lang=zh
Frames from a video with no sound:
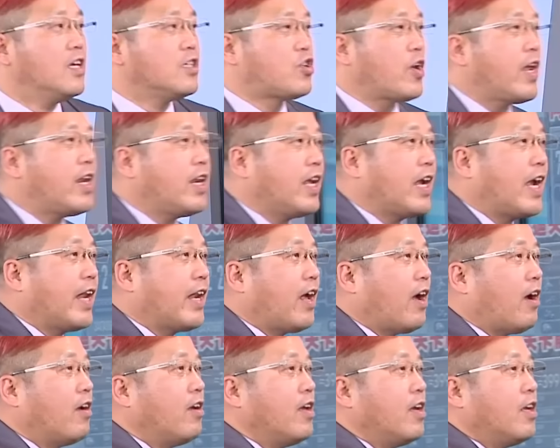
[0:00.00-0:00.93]
所以你看
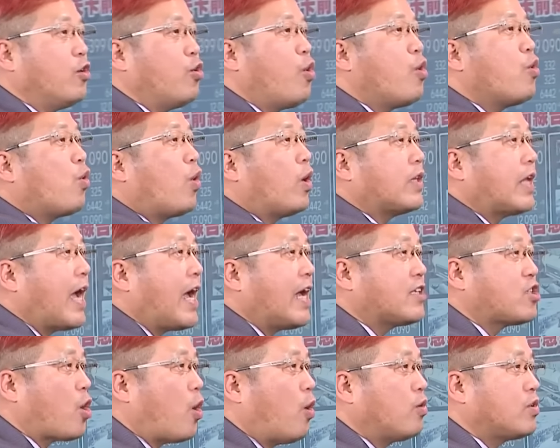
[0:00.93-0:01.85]
到，如果
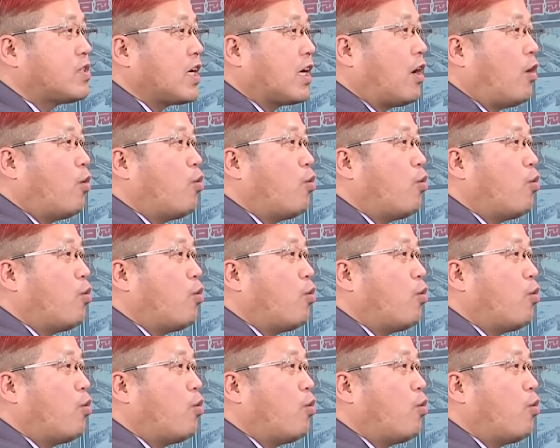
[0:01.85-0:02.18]
它从这个